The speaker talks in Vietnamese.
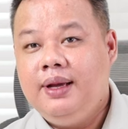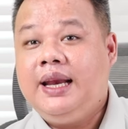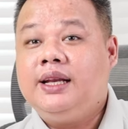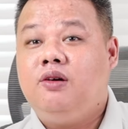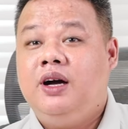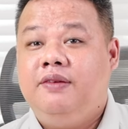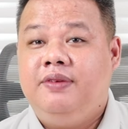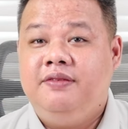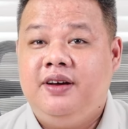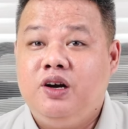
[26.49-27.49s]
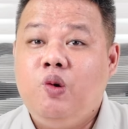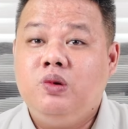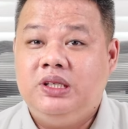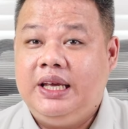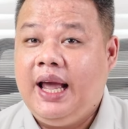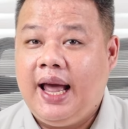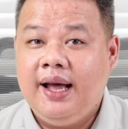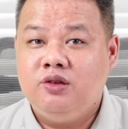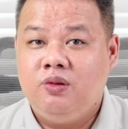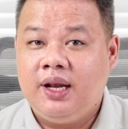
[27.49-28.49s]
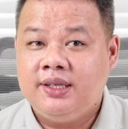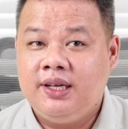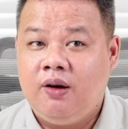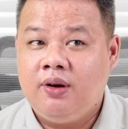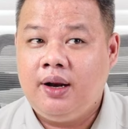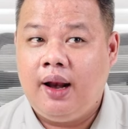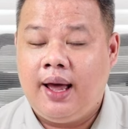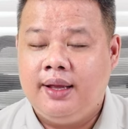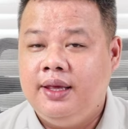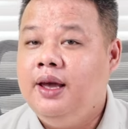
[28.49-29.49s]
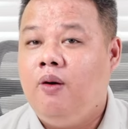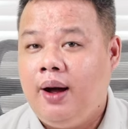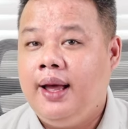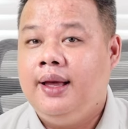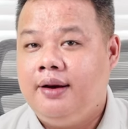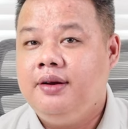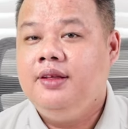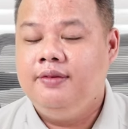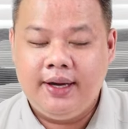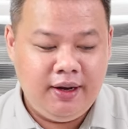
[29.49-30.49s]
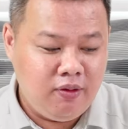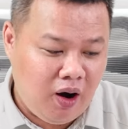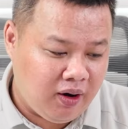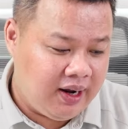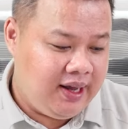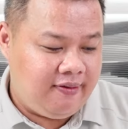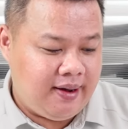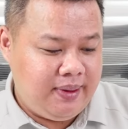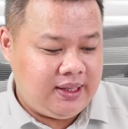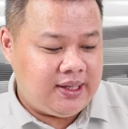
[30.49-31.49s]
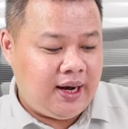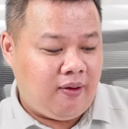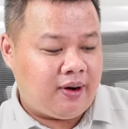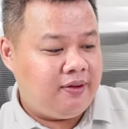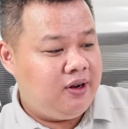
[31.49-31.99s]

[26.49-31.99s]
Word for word: mình đã tổng hợp về phân khúc chính hãng chúng ta sale rất là nhiều ha rất nhiều những cái điều ngon và mình sẽ lọc ra